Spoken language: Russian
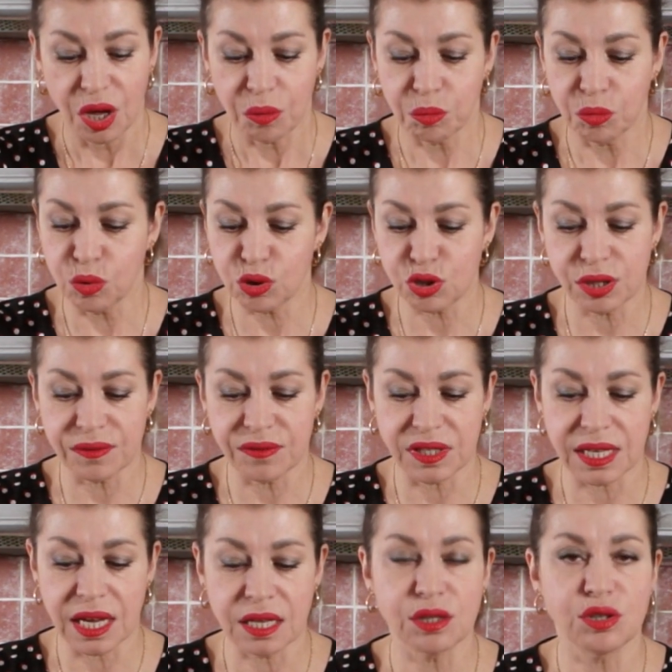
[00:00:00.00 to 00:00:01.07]
Можно
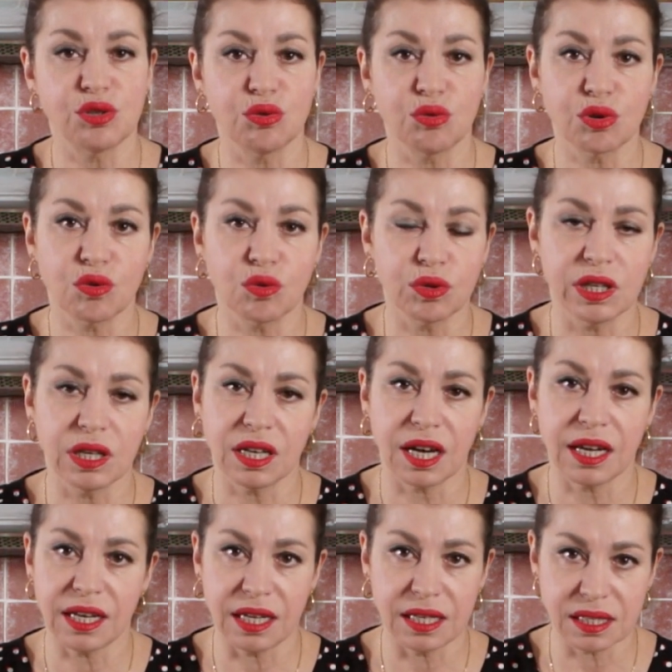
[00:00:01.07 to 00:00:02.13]
взять терку для
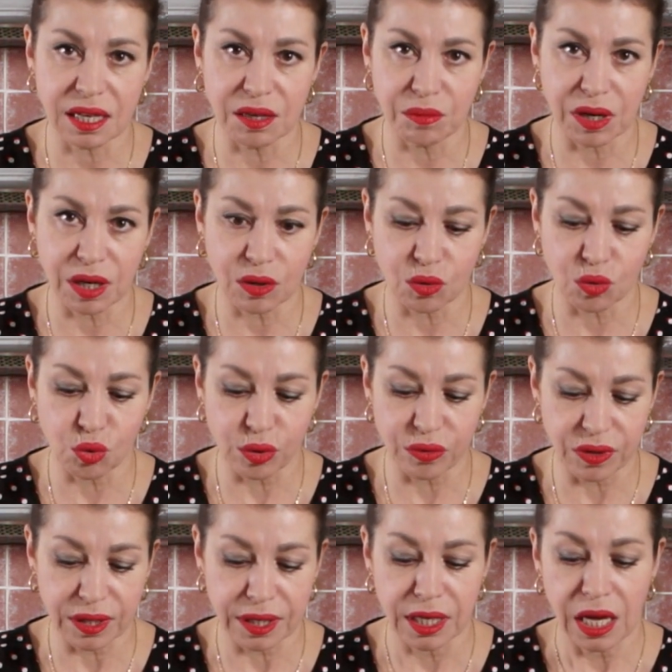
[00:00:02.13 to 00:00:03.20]
корейской
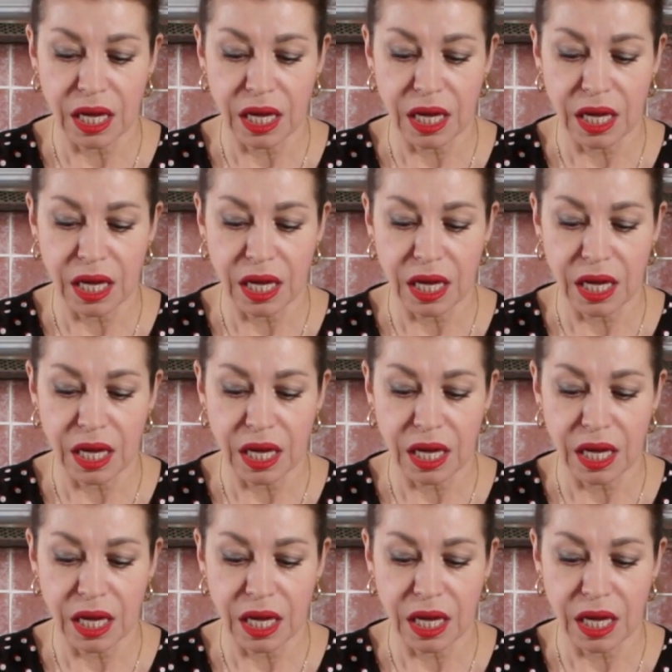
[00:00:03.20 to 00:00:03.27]
моркови.